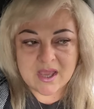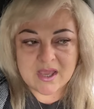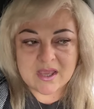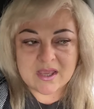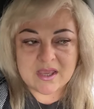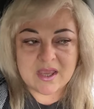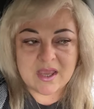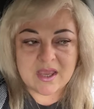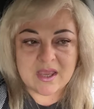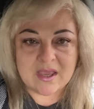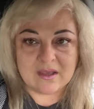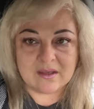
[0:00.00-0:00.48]

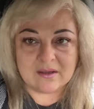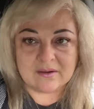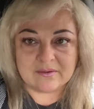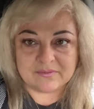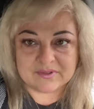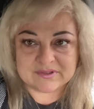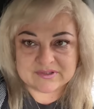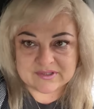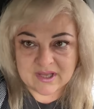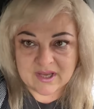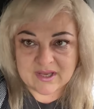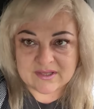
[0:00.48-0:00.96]
И
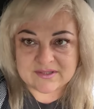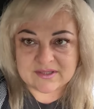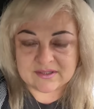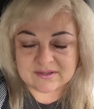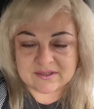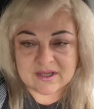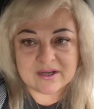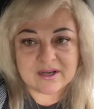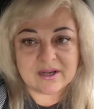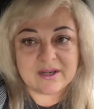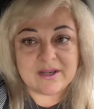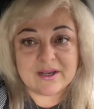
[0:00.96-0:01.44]
вот знаете,
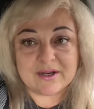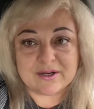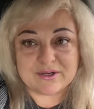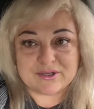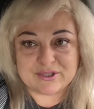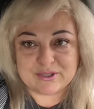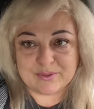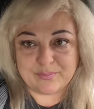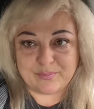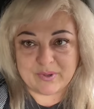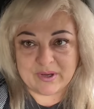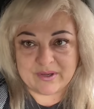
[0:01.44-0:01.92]
так
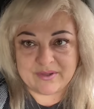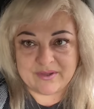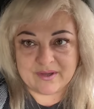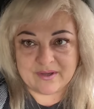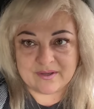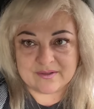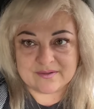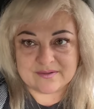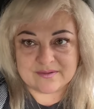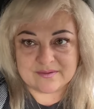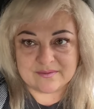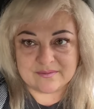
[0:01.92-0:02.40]
легче
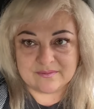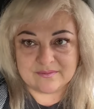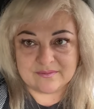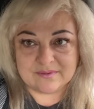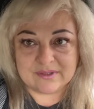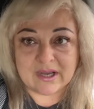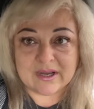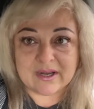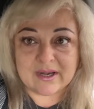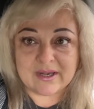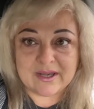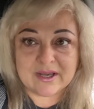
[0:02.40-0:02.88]
понять.
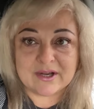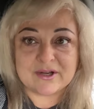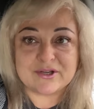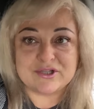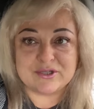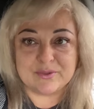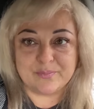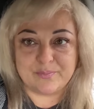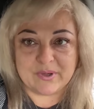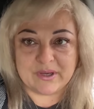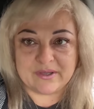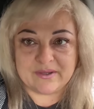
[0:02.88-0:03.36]
Так
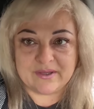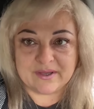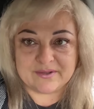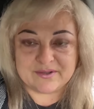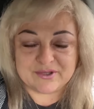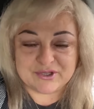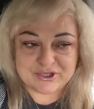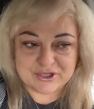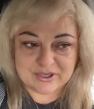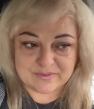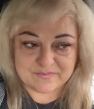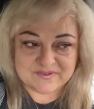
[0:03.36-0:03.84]
легче
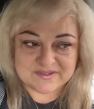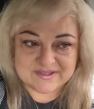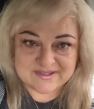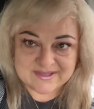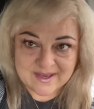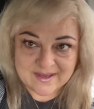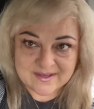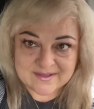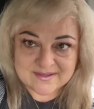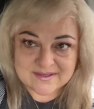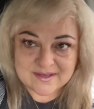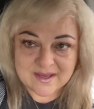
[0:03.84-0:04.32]
понять, чем
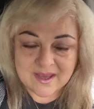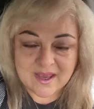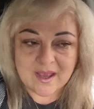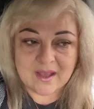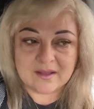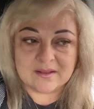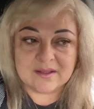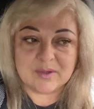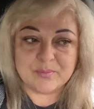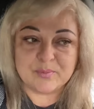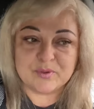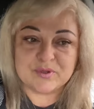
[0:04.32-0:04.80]
взять,
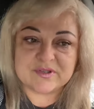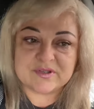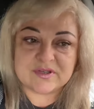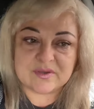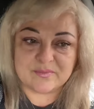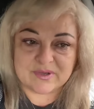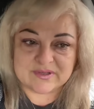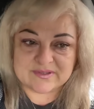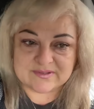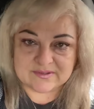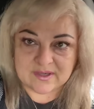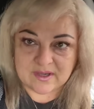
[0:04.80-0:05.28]

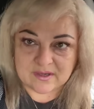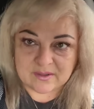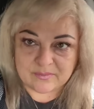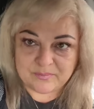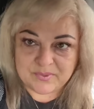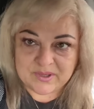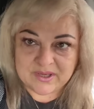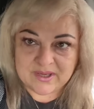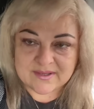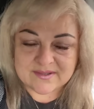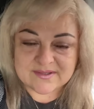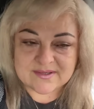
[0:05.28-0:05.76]
допустим,
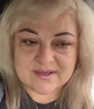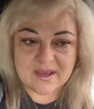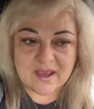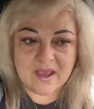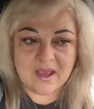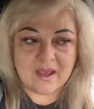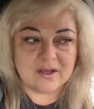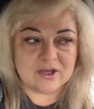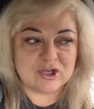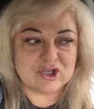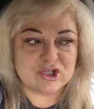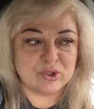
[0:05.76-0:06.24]
оскорбить,
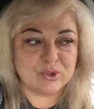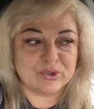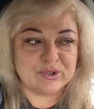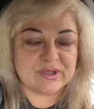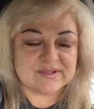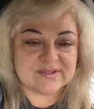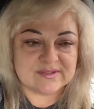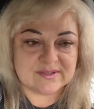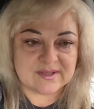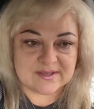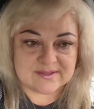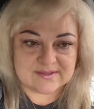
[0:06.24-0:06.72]

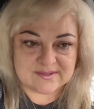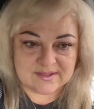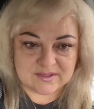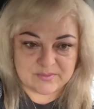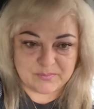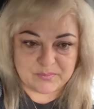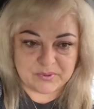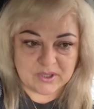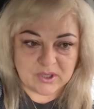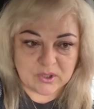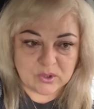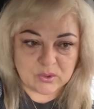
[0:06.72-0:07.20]
что-то
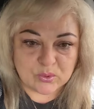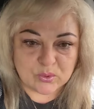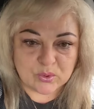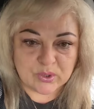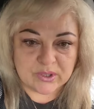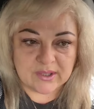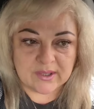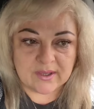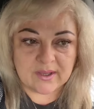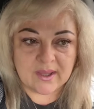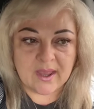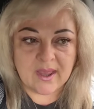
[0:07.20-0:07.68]
сказать
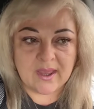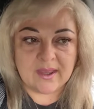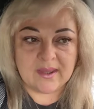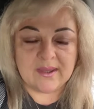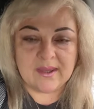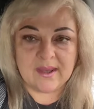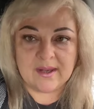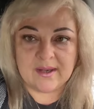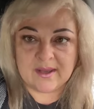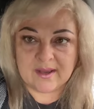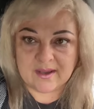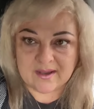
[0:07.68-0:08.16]
плохое
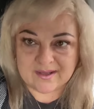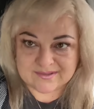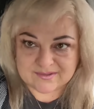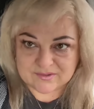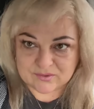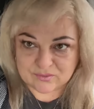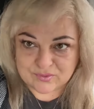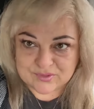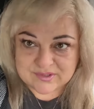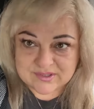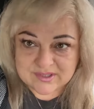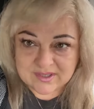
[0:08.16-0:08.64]
или
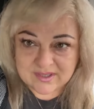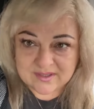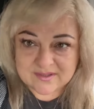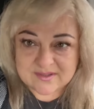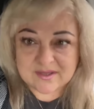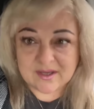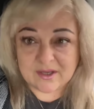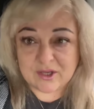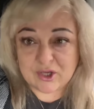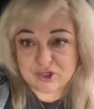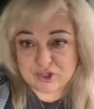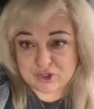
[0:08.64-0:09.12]

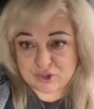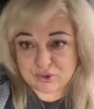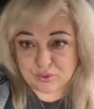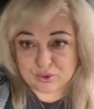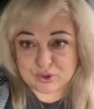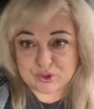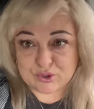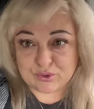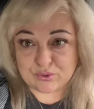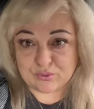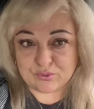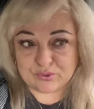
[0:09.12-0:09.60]
осудить, или
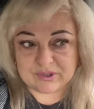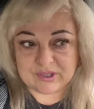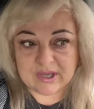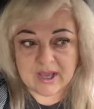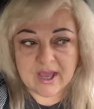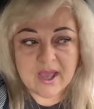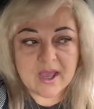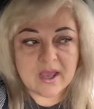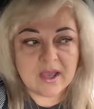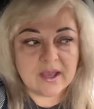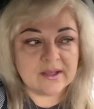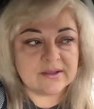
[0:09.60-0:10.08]
еще что-то.
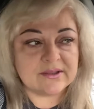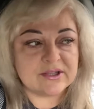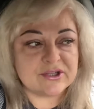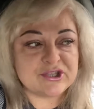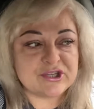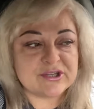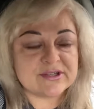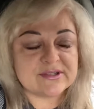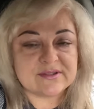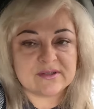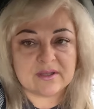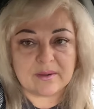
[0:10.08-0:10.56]
Это
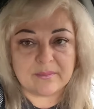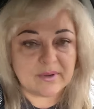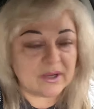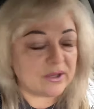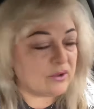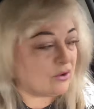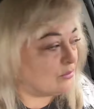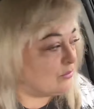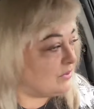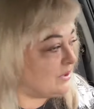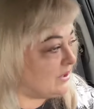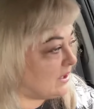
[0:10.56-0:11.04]
чисто
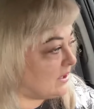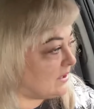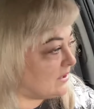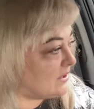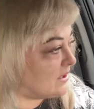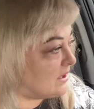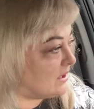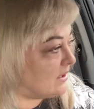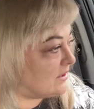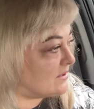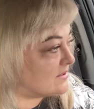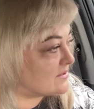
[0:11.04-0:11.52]
мое
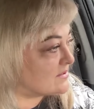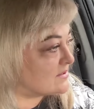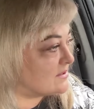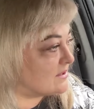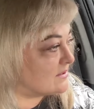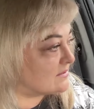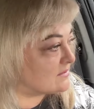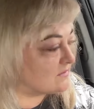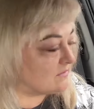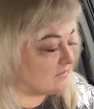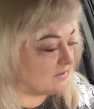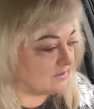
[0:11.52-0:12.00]
мнение,
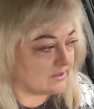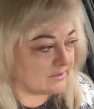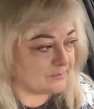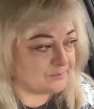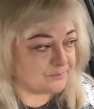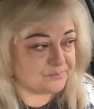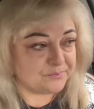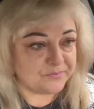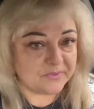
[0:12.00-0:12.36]
естественно.